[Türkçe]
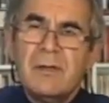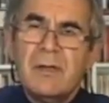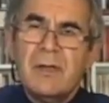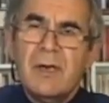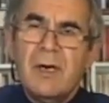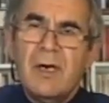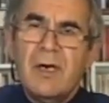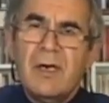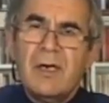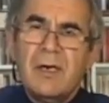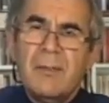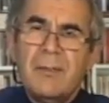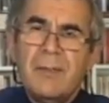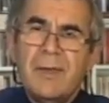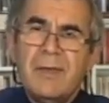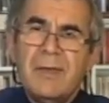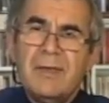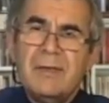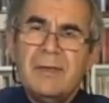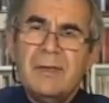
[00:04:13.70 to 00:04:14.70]

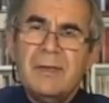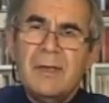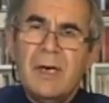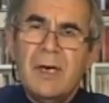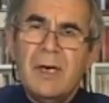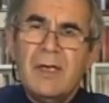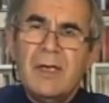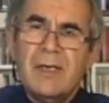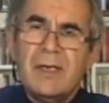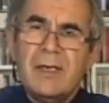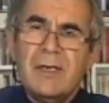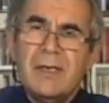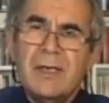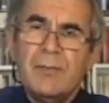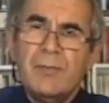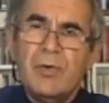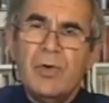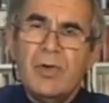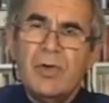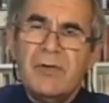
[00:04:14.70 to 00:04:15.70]
AKP'nin aleyhine,
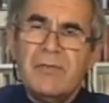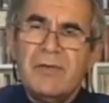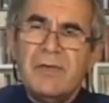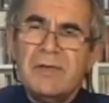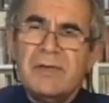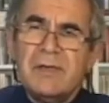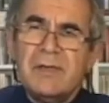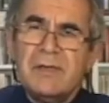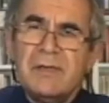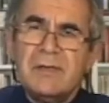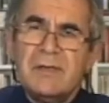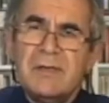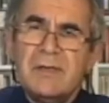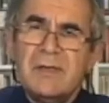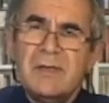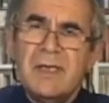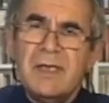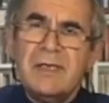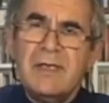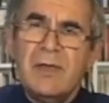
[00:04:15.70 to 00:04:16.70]
muhalefetin
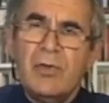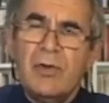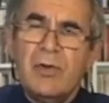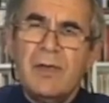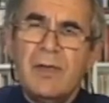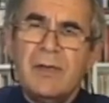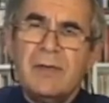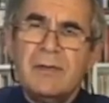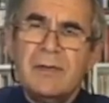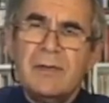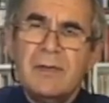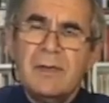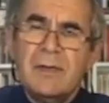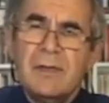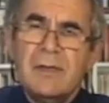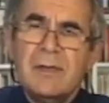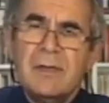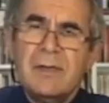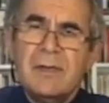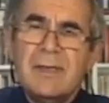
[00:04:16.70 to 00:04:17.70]
lehine olan
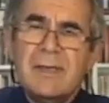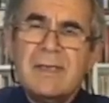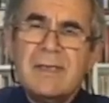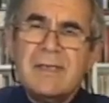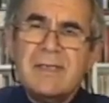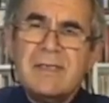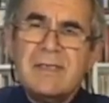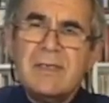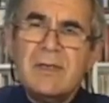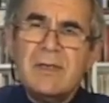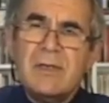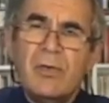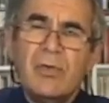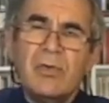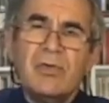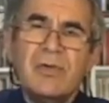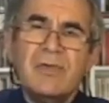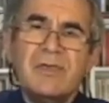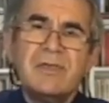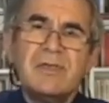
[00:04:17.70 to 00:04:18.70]
ikinci
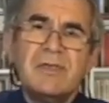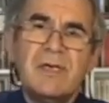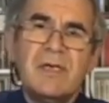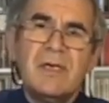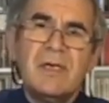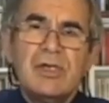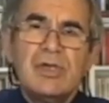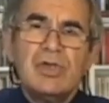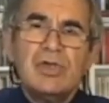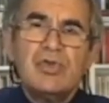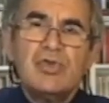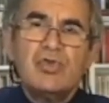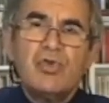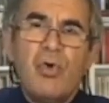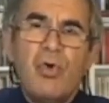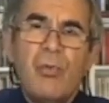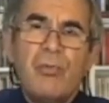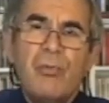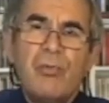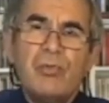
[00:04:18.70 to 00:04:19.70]
olgu ise
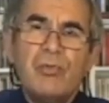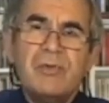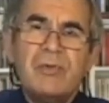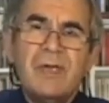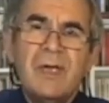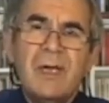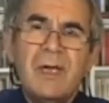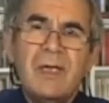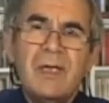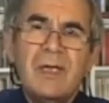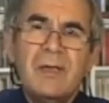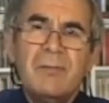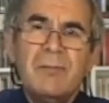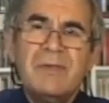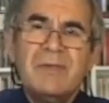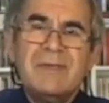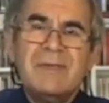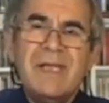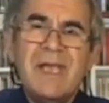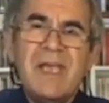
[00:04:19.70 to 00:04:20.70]
toplumda
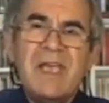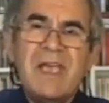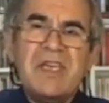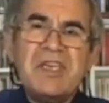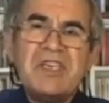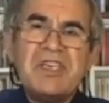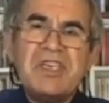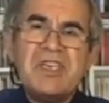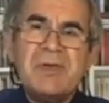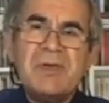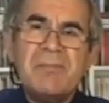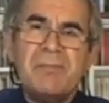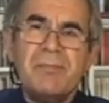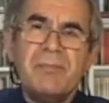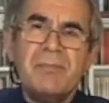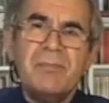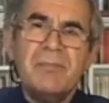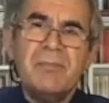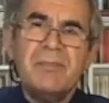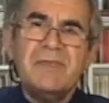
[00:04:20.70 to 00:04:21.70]
bir
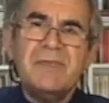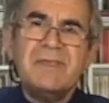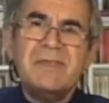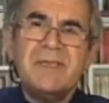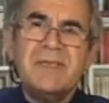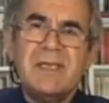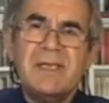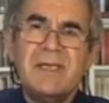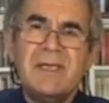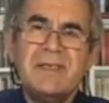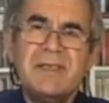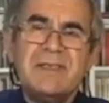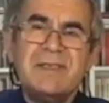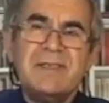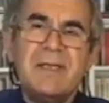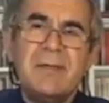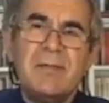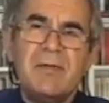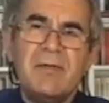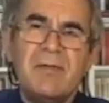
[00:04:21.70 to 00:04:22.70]
değişim isteği,
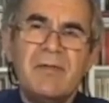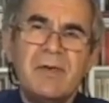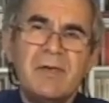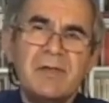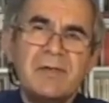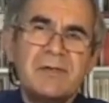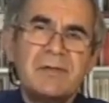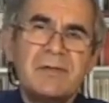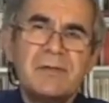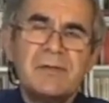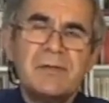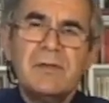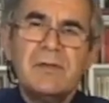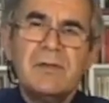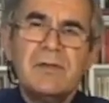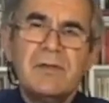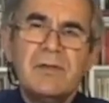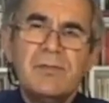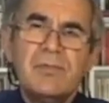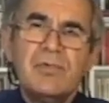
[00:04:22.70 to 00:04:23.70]
istemiyor var.
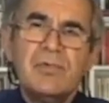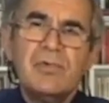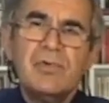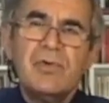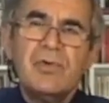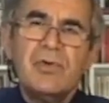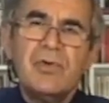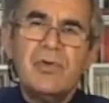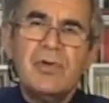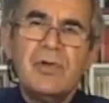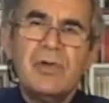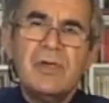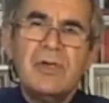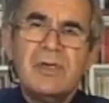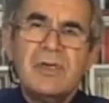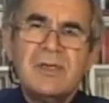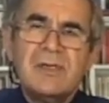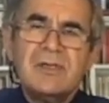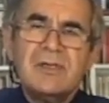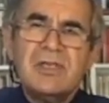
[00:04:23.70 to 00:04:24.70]
Bunu
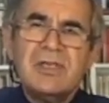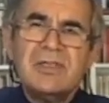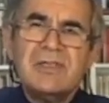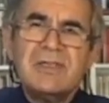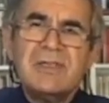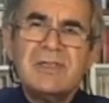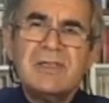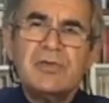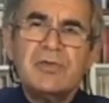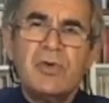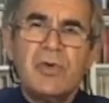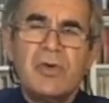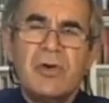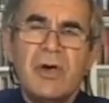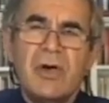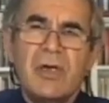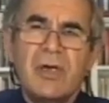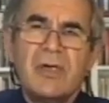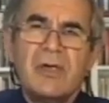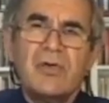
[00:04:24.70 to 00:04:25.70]
çeşitli
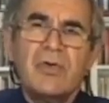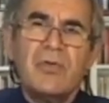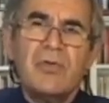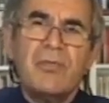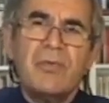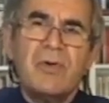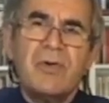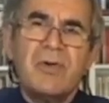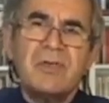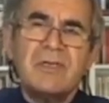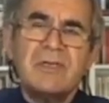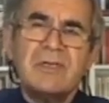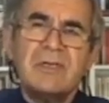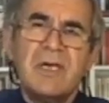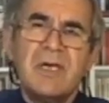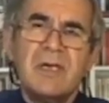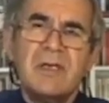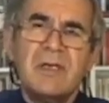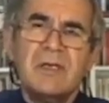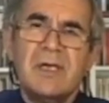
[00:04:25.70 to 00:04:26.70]
sokak
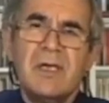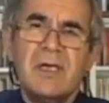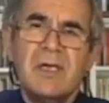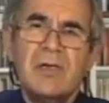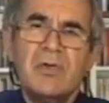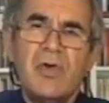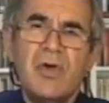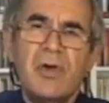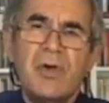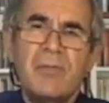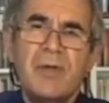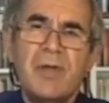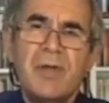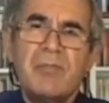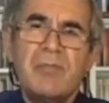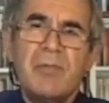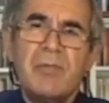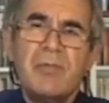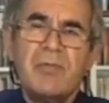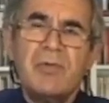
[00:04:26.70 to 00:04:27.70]
röportajlarında görmek
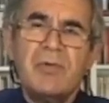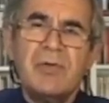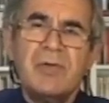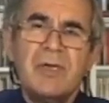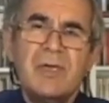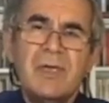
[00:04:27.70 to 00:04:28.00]
mümkün.